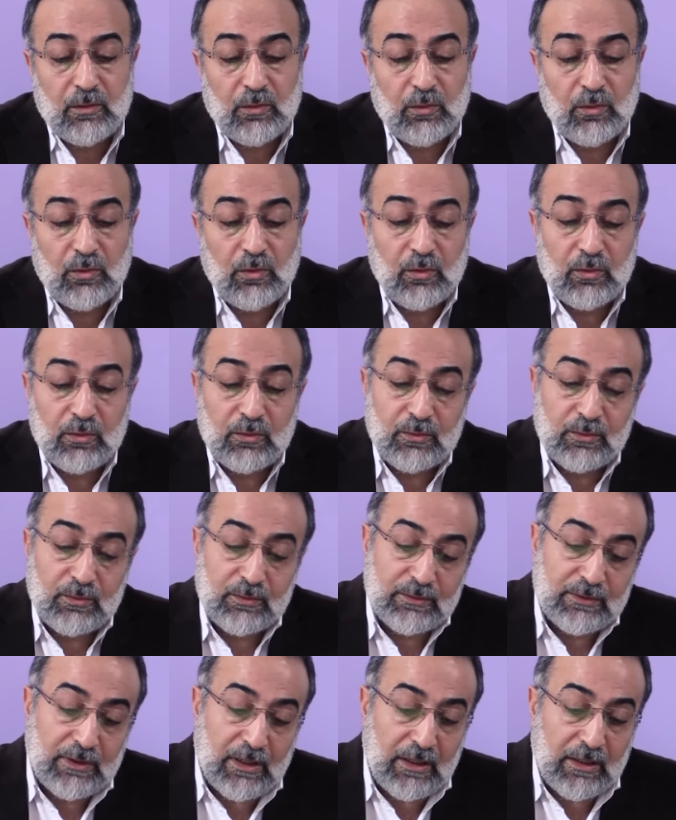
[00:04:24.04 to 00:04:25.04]
O
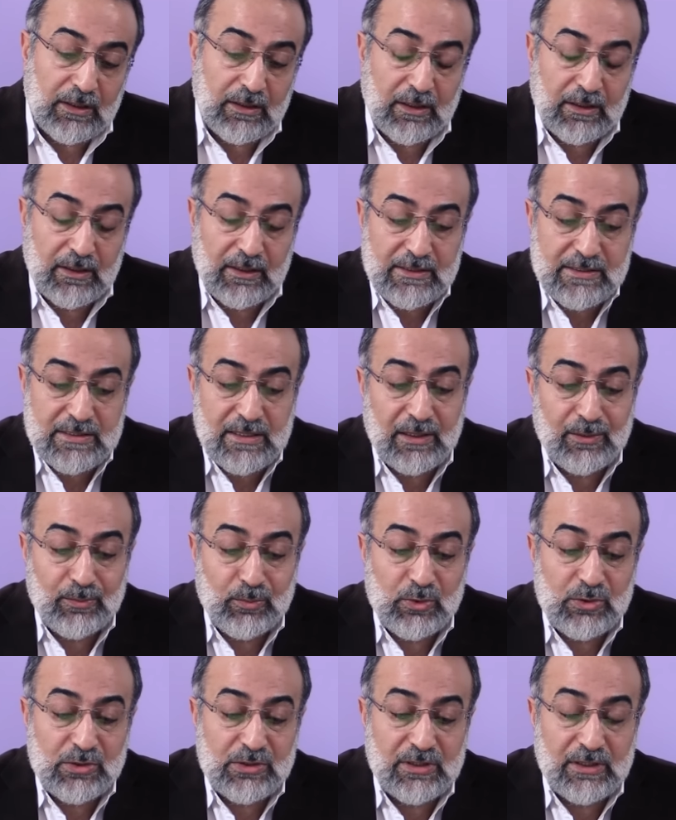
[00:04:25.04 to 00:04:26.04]
dalga geçen
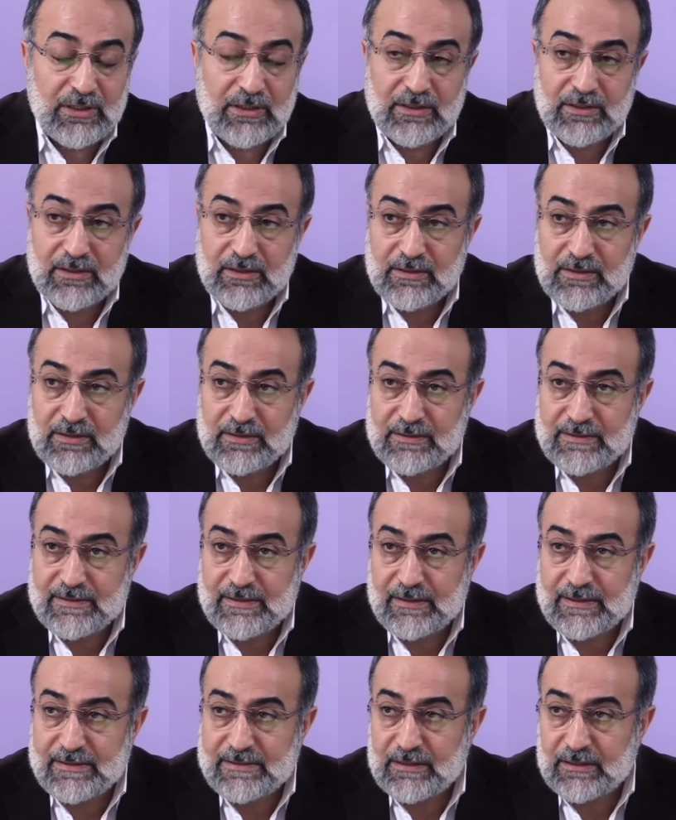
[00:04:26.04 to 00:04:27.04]
müşrik
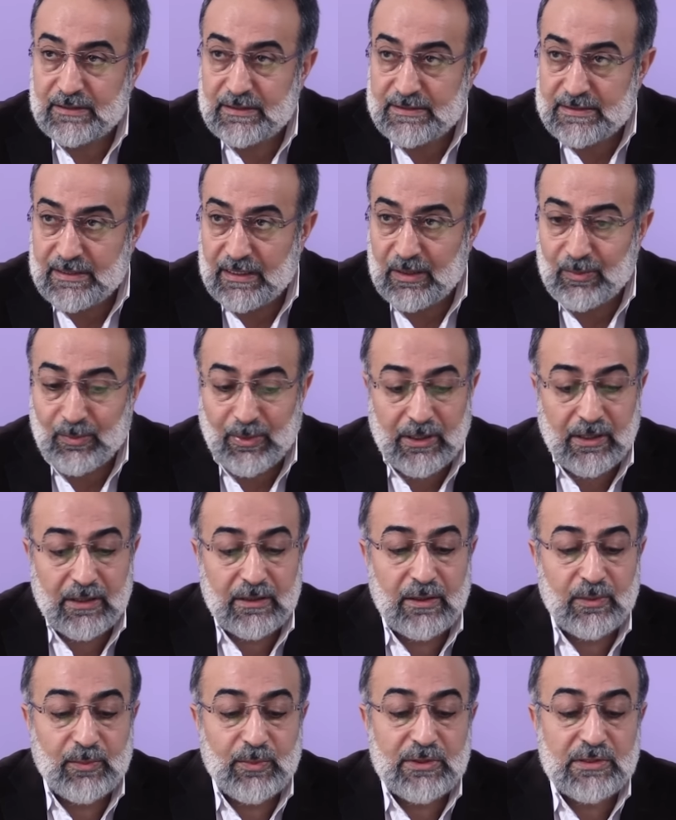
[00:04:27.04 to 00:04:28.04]
Hazreti
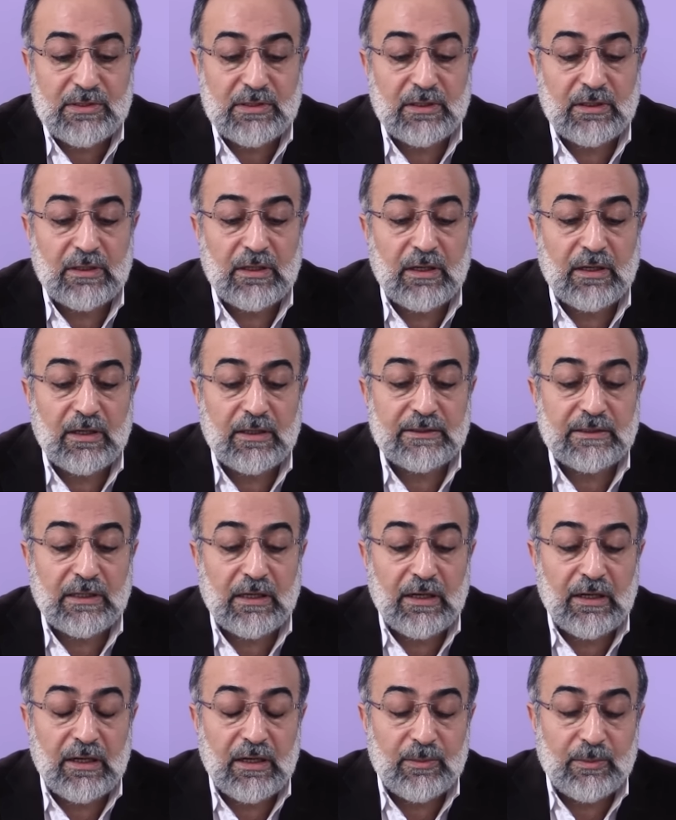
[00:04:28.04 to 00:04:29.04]
Selman'a demiş ki "Lakat
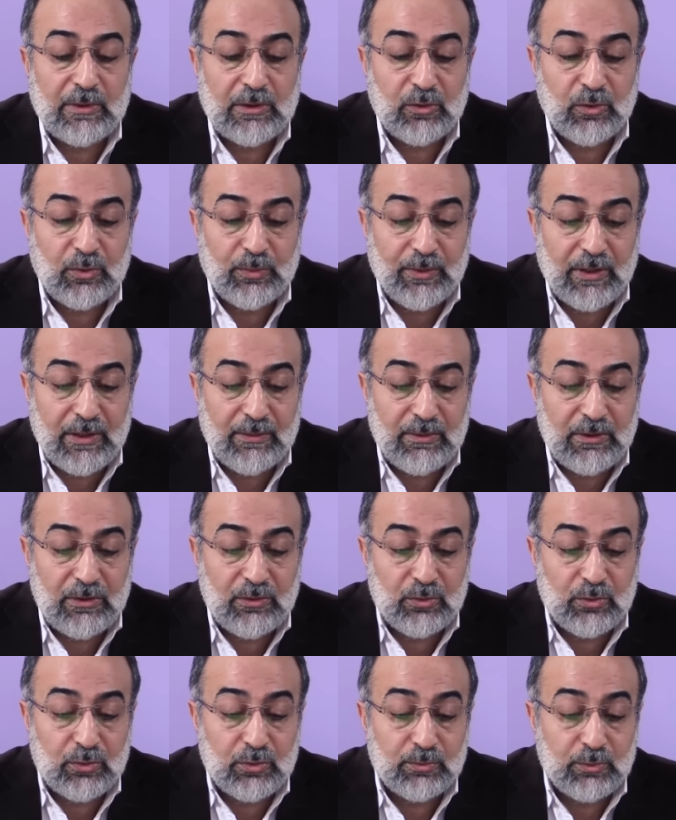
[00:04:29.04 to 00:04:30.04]
allamakum
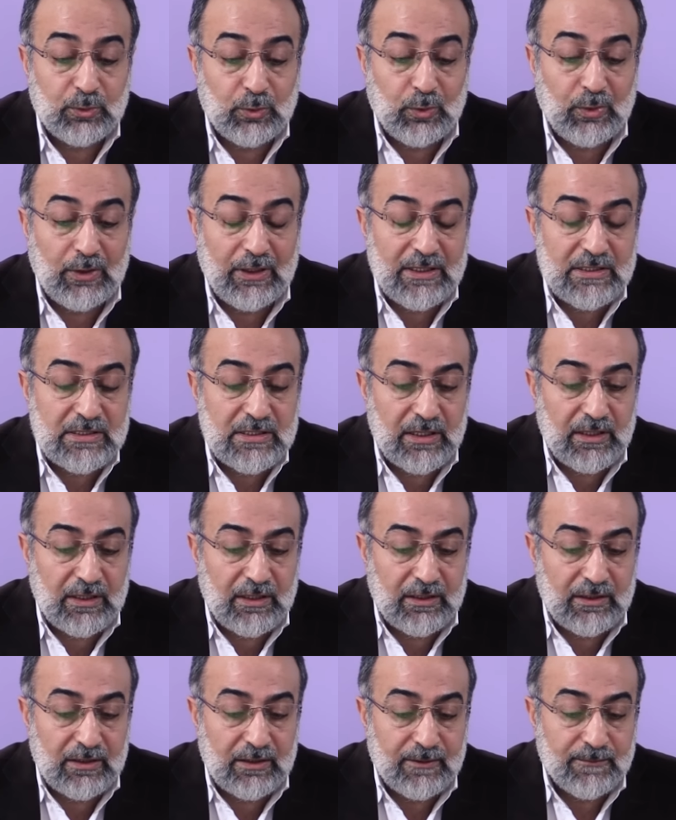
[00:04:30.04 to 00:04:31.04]
nebiyyukum kulle
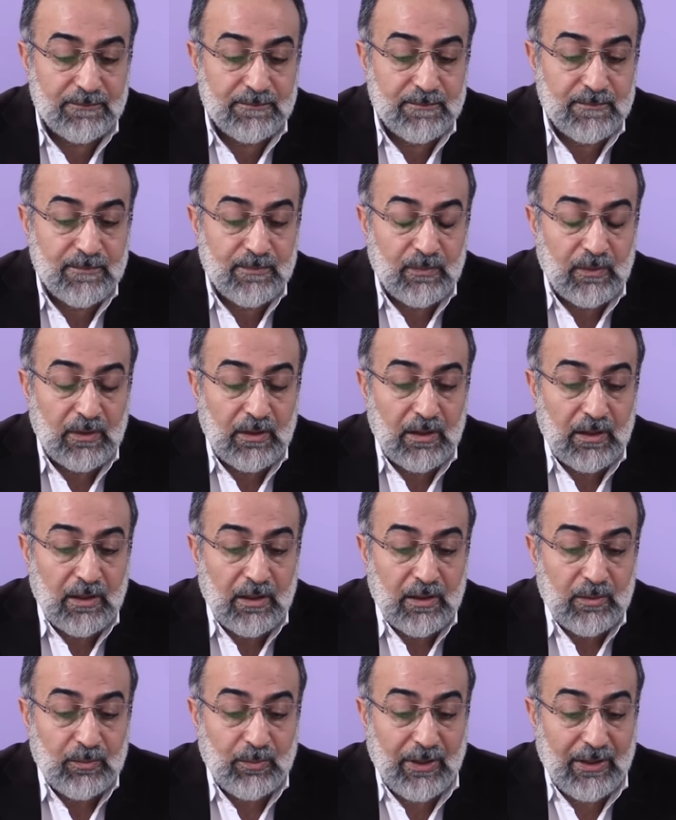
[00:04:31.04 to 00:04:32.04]
şeyin."
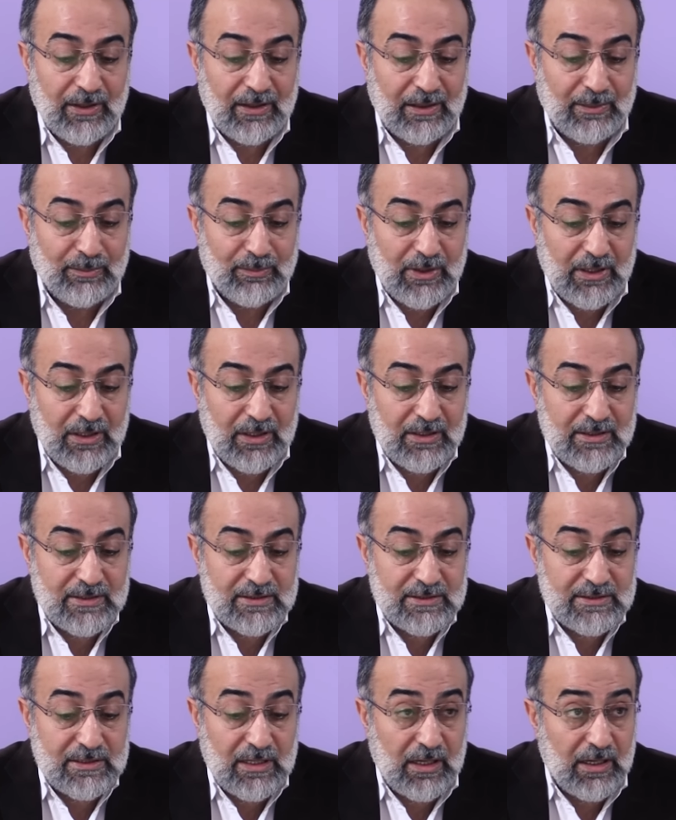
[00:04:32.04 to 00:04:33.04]
Peygamberiniz
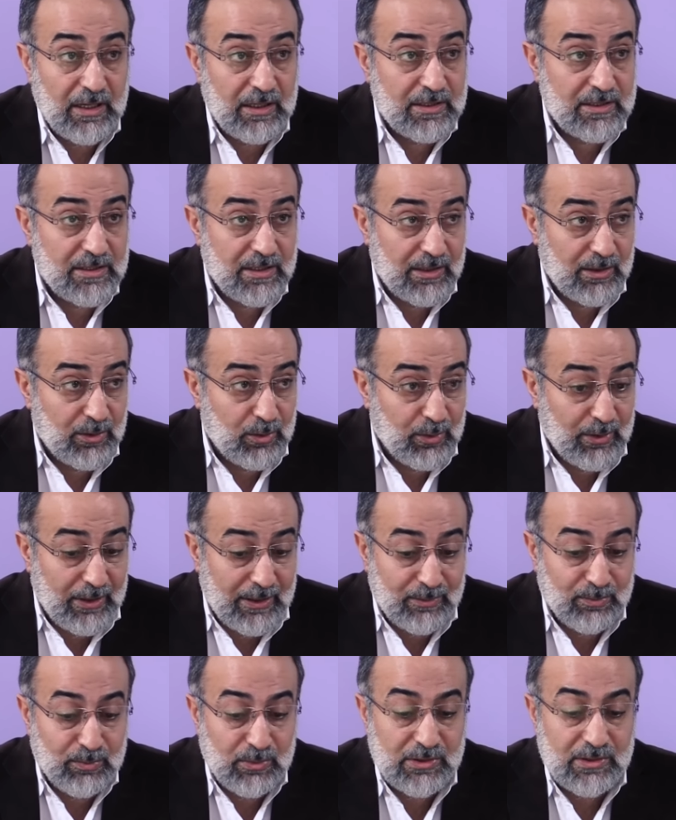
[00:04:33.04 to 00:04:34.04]
size her şeyi
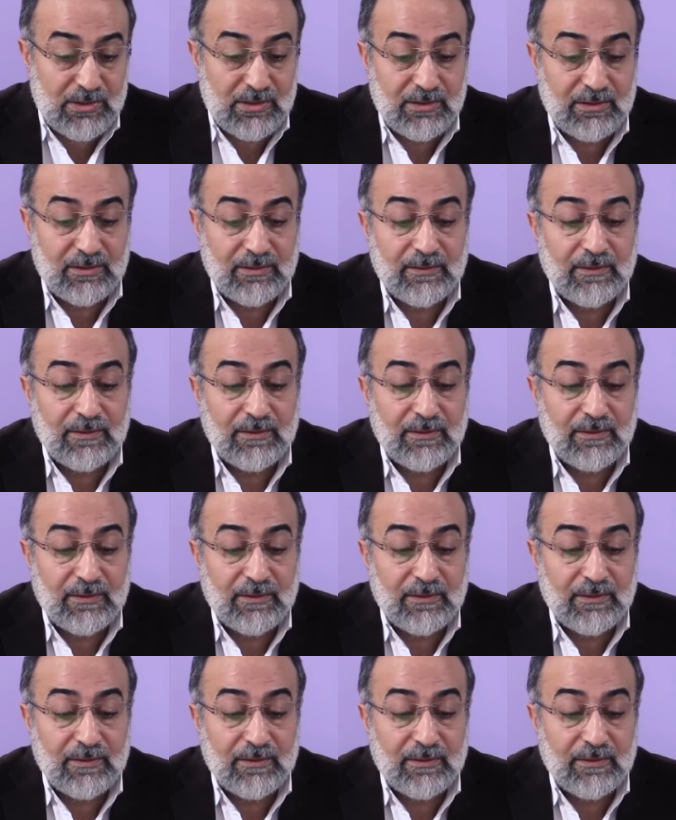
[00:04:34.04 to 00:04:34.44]
öğretmiş.